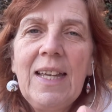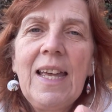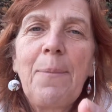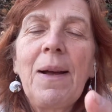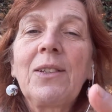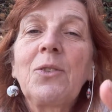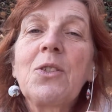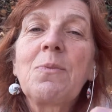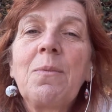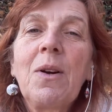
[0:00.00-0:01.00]
Et à partir de
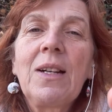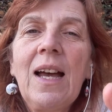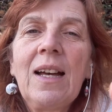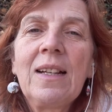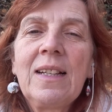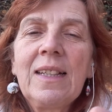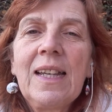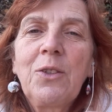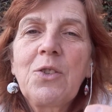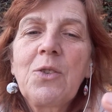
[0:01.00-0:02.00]
ce moment-là,
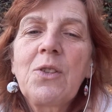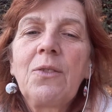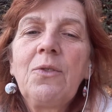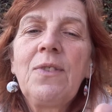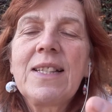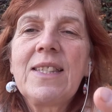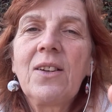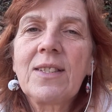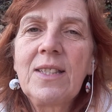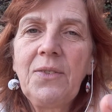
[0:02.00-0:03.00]
quelque chose en vous va se
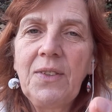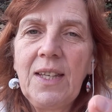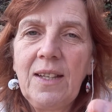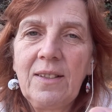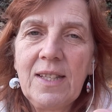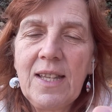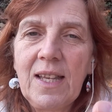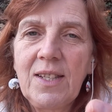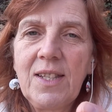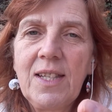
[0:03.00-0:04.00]
densifier en
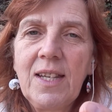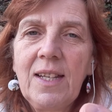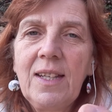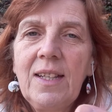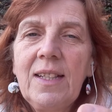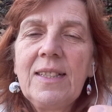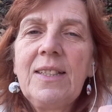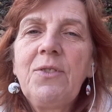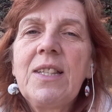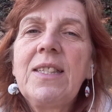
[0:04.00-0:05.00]
énergie.
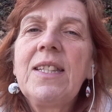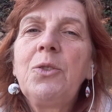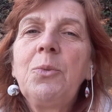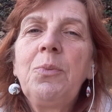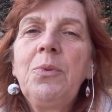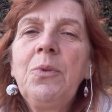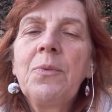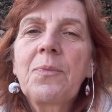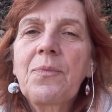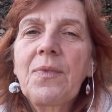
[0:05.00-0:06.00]
Si vous étiez debout
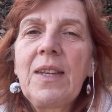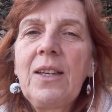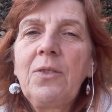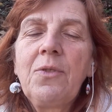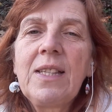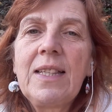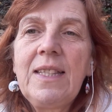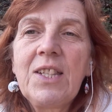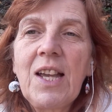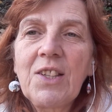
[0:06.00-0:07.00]
et que vous êtes
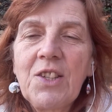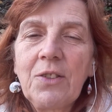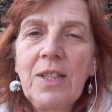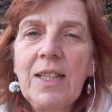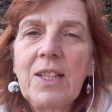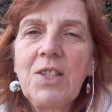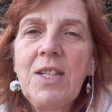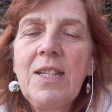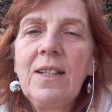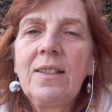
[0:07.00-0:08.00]
déchargé en
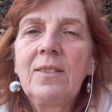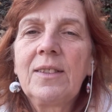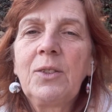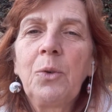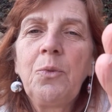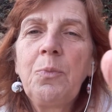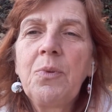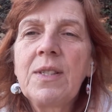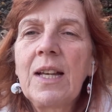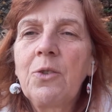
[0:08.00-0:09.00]
énergie, si on vous
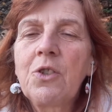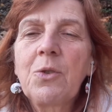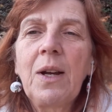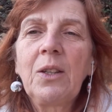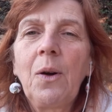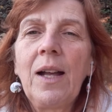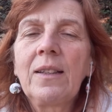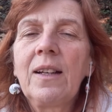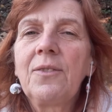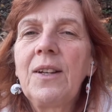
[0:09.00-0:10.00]
pousse à gauche ou à droite,
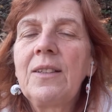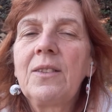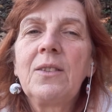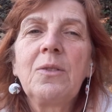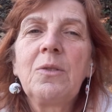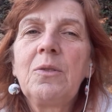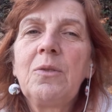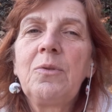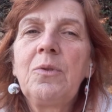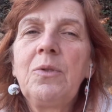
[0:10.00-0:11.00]
en fait,
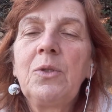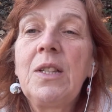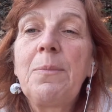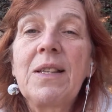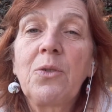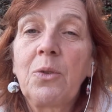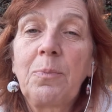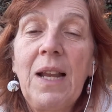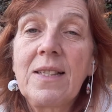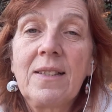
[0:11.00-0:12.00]
vous ne tenez pas sur
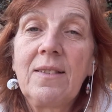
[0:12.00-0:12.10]
place.